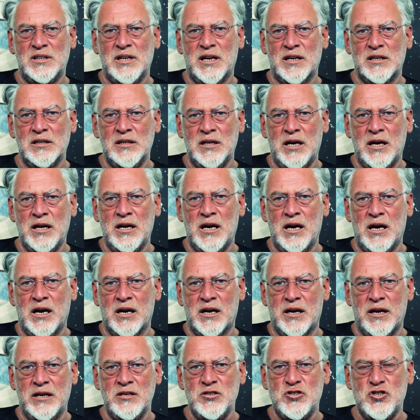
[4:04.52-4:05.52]
тогда я
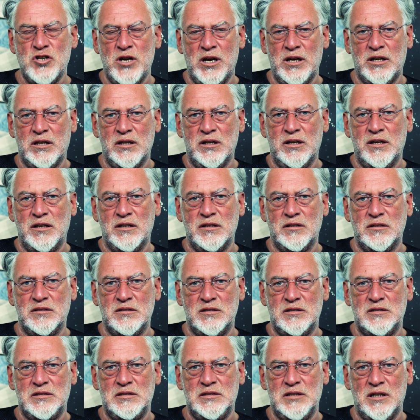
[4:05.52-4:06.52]
окончательно
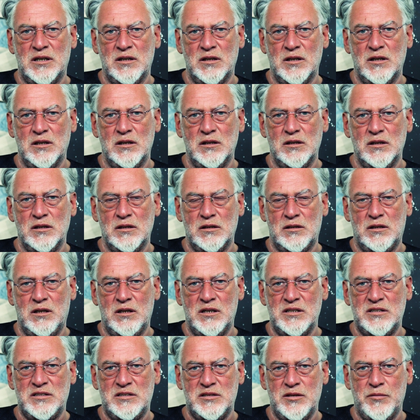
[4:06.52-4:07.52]
сделал
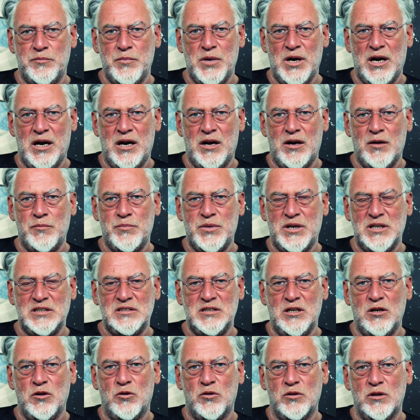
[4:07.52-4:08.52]
для себя
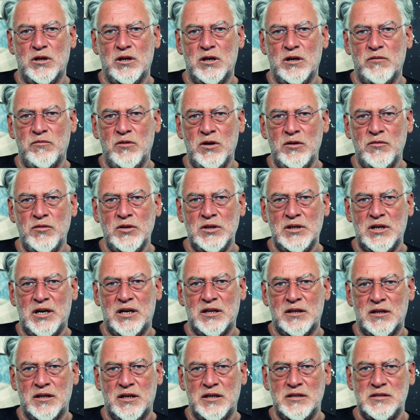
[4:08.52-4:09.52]
определенные выводы
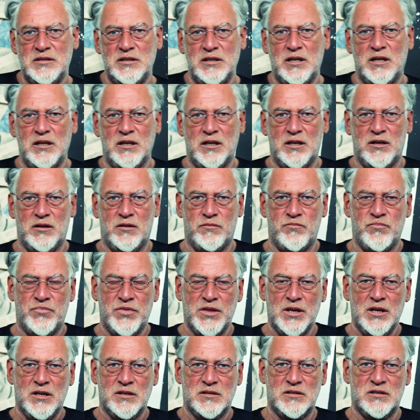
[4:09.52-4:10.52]
относительно
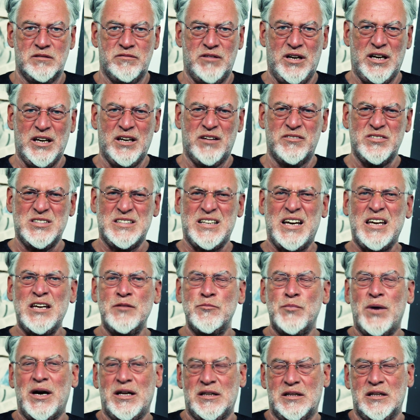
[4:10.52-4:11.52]
своих
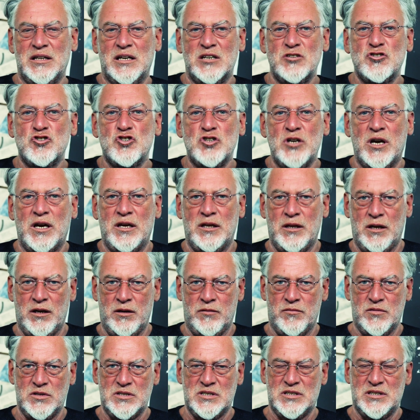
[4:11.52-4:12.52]

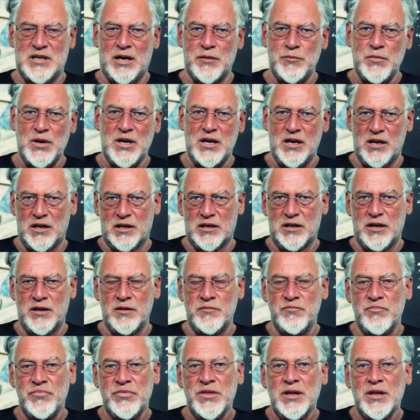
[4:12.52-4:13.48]
взаимоотношений с Америкой.